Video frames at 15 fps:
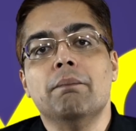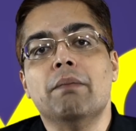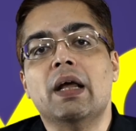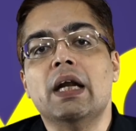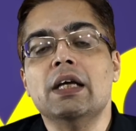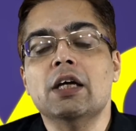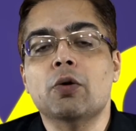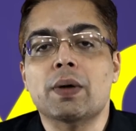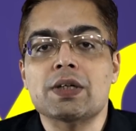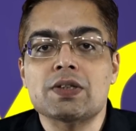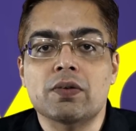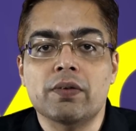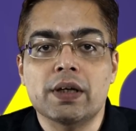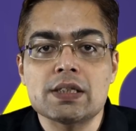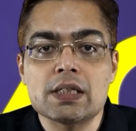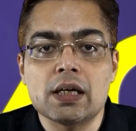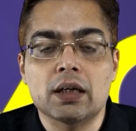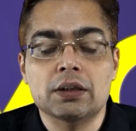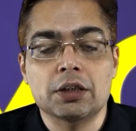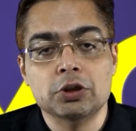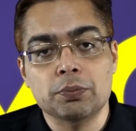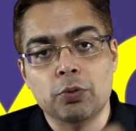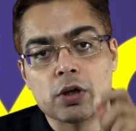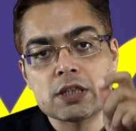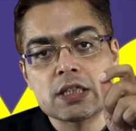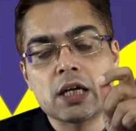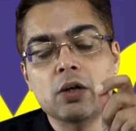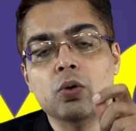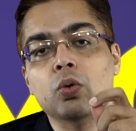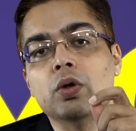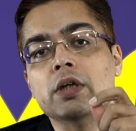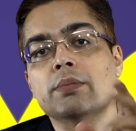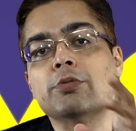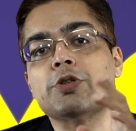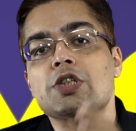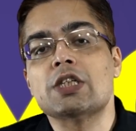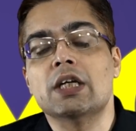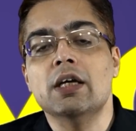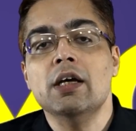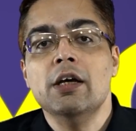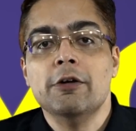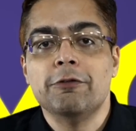मैंने ये क्वेश्चन रेज किया था जो बहुत सारे लोगों ने मुझसे